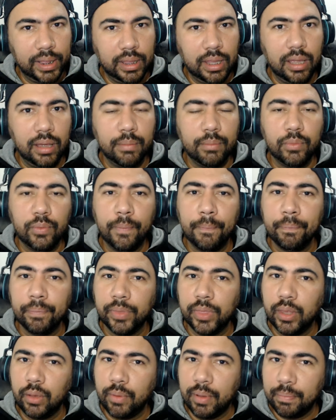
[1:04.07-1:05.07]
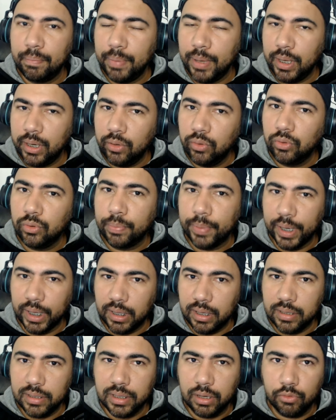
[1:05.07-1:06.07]
demo, não é período para
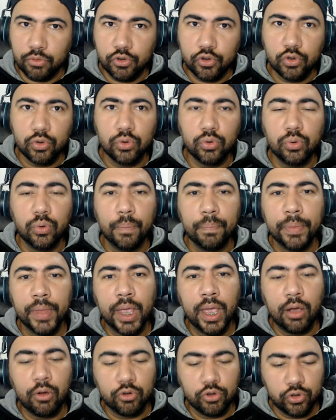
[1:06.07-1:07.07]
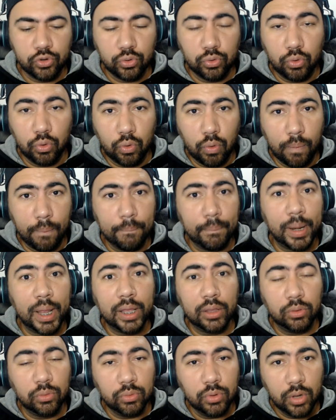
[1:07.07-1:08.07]
testar o jogo, é o jogo
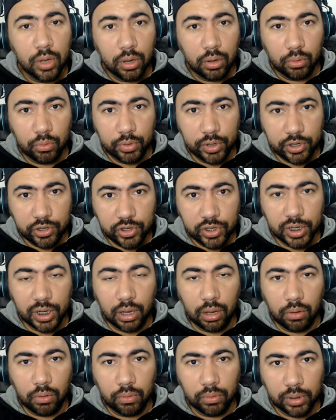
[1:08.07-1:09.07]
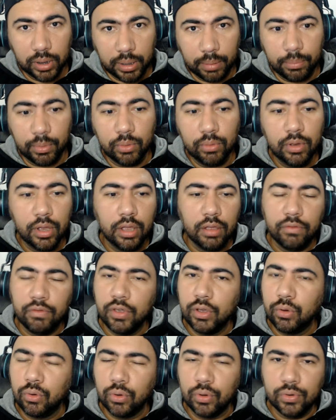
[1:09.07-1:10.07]
completo, original, tá bom?
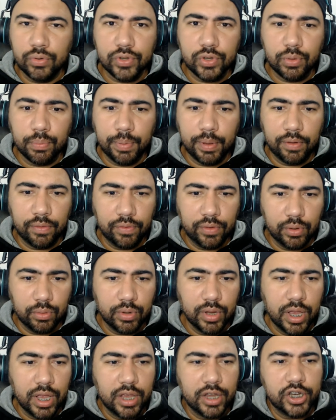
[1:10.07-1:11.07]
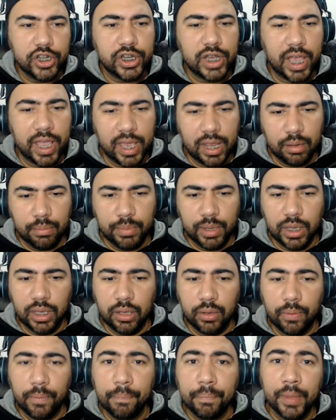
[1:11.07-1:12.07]
Vinculou no seu perfil, já era,
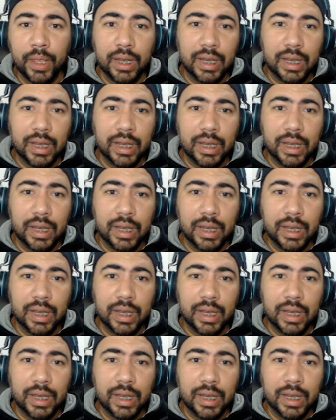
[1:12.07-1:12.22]
amiguinho.